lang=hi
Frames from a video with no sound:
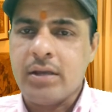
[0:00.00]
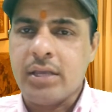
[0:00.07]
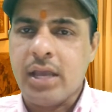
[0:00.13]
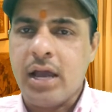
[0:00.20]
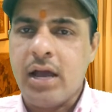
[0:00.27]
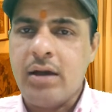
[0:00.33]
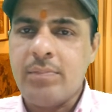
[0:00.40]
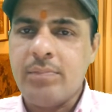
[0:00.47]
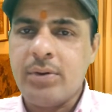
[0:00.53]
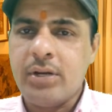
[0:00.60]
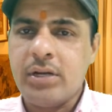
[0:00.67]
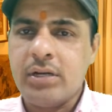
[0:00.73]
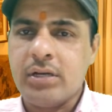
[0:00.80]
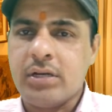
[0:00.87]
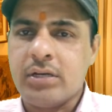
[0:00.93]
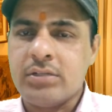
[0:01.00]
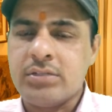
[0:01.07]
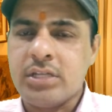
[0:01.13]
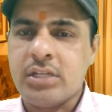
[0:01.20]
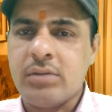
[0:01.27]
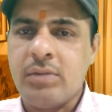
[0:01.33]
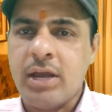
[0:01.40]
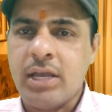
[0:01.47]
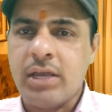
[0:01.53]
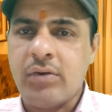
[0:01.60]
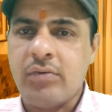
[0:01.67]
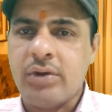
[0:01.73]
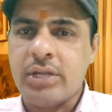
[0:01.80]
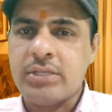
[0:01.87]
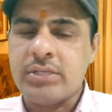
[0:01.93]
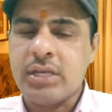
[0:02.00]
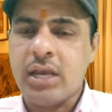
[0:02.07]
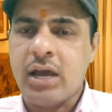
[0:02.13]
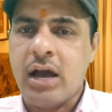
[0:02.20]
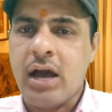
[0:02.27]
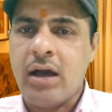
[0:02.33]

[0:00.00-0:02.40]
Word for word: यहाँ पर चंद्रमा के होने से